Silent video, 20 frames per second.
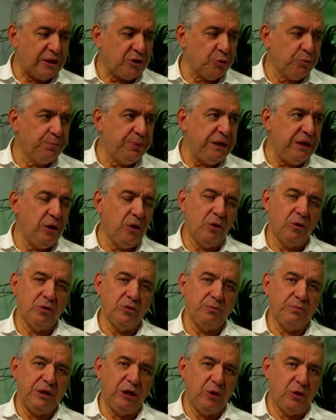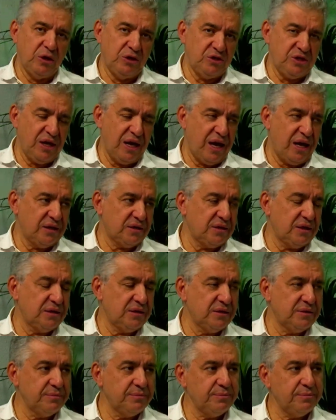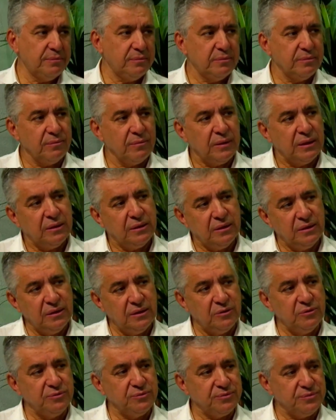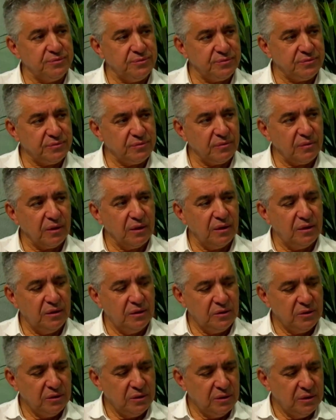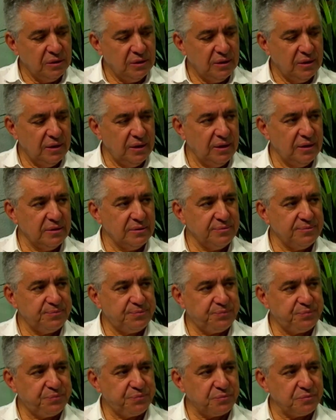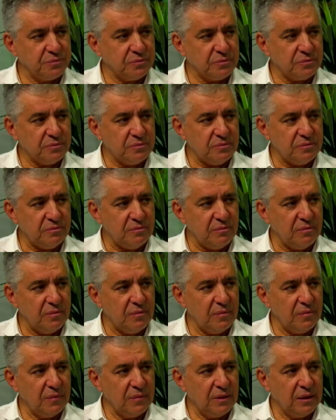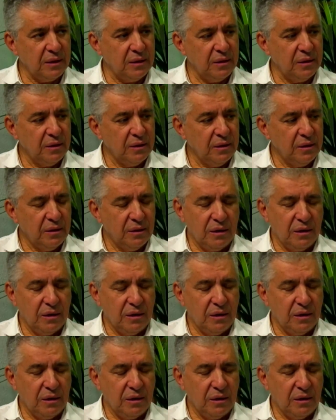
bilhão, bilhões de reais aí no ano. 2,4. O senhor é. acha que vai realizar isso? A